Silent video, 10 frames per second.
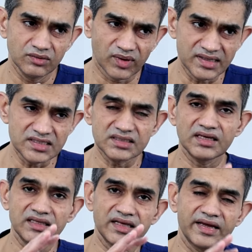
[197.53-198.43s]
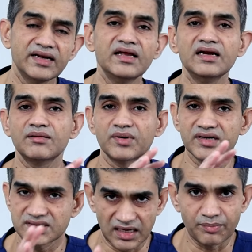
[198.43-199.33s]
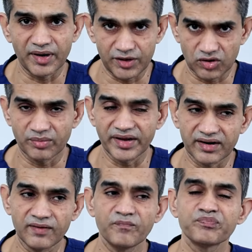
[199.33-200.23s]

இது ஒன்ஸ் இது என்னென்னு நம்ம டிசைட் பண்ணிட்டோம் அப்படின்னா